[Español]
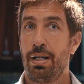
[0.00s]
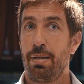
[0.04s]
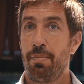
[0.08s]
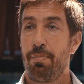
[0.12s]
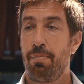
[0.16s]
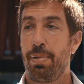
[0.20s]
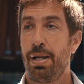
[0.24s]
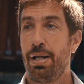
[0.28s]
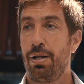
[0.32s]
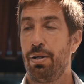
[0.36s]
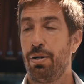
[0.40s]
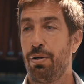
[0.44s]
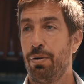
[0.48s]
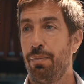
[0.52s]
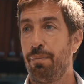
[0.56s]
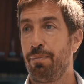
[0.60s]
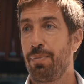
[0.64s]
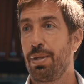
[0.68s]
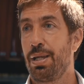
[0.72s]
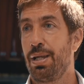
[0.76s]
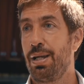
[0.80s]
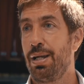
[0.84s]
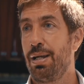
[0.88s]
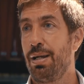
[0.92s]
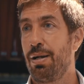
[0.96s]
pero
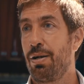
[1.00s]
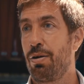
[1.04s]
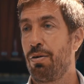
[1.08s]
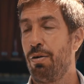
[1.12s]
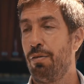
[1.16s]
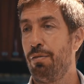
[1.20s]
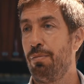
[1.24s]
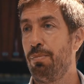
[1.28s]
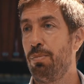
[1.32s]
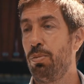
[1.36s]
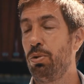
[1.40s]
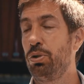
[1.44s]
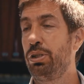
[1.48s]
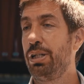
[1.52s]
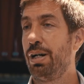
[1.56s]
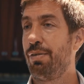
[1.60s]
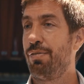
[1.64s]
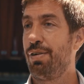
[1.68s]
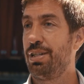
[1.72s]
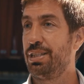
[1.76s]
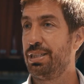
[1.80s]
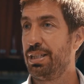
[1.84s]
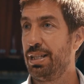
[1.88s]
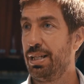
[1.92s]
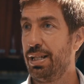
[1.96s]
con muchas
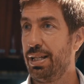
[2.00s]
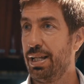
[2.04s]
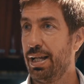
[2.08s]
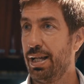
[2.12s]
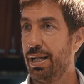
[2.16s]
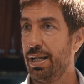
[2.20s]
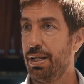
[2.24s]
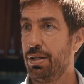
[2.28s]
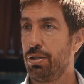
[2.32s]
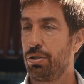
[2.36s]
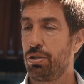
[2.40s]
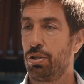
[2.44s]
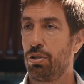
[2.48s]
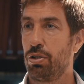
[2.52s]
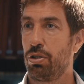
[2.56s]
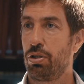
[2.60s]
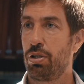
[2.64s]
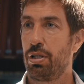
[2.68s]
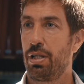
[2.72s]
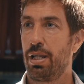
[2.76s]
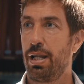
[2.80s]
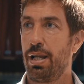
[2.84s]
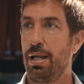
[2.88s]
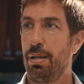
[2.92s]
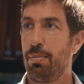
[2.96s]
facilidades.
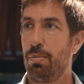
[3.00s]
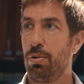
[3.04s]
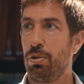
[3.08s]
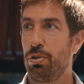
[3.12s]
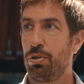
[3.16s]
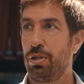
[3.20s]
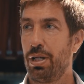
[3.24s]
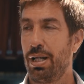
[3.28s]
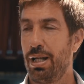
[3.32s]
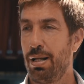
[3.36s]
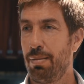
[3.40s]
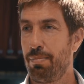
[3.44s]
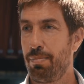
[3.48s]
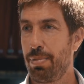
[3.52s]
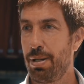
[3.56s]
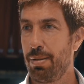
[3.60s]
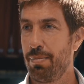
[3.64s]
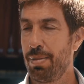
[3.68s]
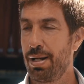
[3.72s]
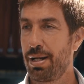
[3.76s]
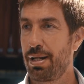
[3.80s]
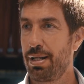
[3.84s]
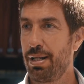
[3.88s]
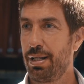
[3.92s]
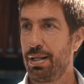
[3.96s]
Nosotros tenemos el
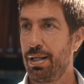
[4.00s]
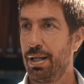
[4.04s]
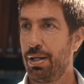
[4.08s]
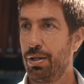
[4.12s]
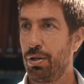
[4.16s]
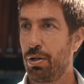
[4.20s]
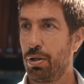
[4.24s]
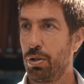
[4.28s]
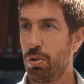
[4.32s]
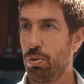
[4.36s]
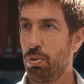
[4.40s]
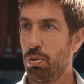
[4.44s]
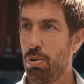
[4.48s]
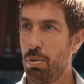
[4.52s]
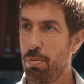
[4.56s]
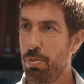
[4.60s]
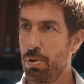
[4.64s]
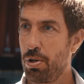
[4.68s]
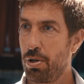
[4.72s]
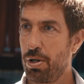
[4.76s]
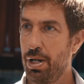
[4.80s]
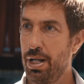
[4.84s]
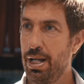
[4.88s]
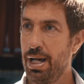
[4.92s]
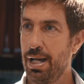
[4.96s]
primer criterio que tuvo
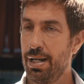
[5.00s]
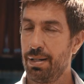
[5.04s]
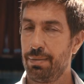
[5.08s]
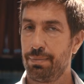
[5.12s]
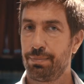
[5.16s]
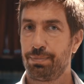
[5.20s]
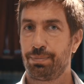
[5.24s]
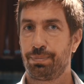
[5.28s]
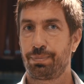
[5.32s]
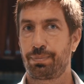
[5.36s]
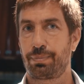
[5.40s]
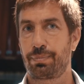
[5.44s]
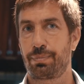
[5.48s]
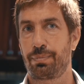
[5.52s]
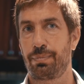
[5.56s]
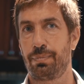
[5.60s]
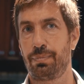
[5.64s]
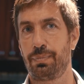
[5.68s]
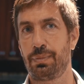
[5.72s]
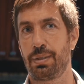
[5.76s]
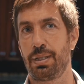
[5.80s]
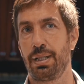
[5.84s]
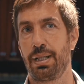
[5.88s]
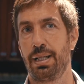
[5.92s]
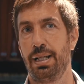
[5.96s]
Procrear,
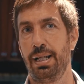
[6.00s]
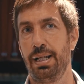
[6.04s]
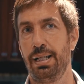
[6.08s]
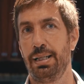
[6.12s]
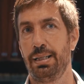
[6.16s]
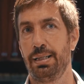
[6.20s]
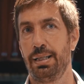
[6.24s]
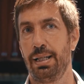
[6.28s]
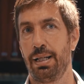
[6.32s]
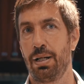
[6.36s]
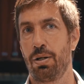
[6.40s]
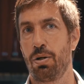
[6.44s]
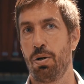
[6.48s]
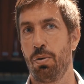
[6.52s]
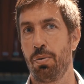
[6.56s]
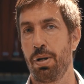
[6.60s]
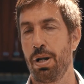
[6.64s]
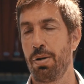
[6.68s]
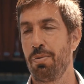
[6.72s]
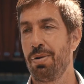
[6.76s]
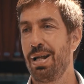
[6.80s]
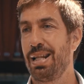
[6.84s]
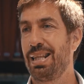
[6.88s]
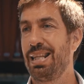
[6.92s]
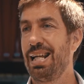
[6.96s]
que es
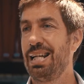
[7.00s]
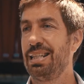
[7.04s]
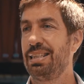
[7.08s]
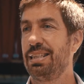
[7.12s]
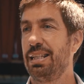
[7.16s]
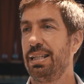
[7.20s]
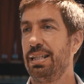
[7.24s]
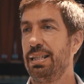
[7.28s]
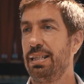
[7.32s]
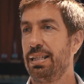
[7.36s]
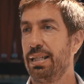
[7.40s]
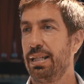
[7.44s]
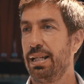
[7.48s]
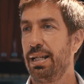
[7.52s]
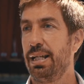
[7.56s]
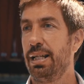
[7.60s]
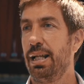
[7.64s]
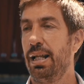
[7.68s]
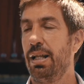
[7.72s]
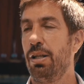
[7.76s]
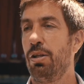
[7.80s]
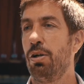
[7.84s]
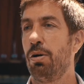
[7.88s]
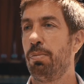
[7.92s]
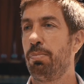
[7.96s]
cobrar una tasa de interés
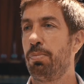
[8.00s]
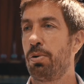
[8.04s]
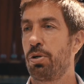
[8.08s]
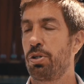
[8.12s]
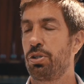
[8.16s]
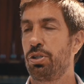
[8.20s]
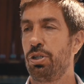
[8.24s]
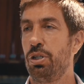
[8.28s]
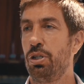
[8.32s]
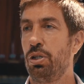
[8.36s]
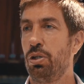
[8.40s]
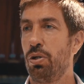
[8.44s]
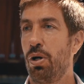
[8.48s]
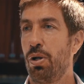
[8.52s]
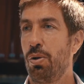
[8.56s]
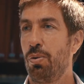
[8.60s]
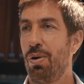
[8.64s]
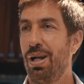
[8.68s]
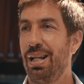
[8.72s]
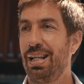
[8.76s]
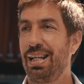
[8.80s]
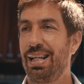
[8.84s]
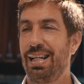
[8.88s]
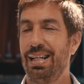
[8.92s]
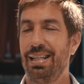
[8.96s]
del 2%
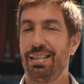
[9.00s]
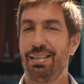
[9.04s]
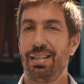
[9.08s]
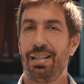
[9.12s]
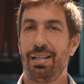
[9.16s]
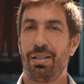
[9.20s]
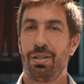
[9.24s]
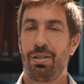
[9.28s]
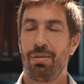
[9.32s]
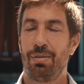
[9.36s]
anual, que es